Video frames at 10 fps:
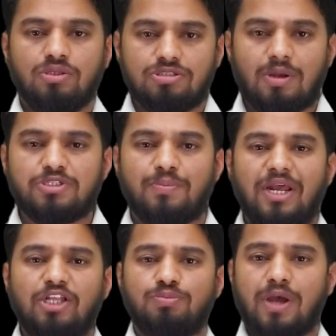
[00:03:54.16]
तो सबसे
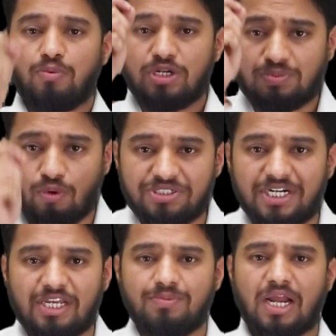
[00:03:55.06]
पहले तो मैं आपको इस
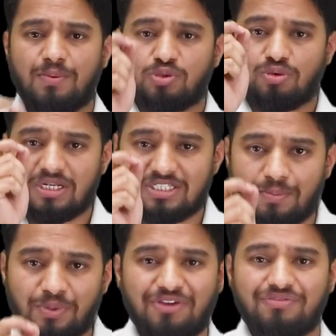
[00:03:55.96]
प्रोजेक्ट के बारे में थोड़ा सा
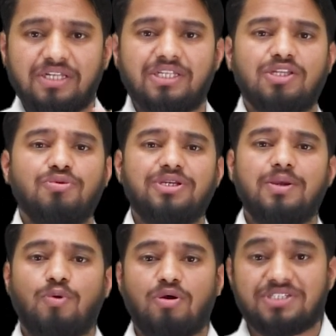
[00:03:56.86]
ब्रीफ दे देता हूँ कि
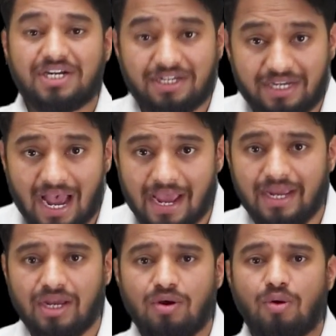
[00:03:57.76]
ये प्रोजेक्ट क्या है
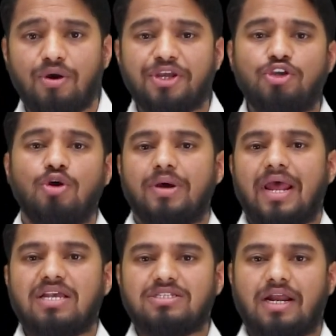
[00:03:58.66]
और क्यों
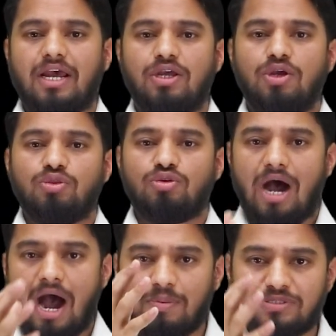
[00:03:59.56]
बनाया जा रहा है तो
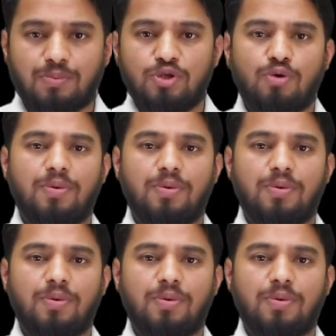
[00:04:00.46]
आप सभी को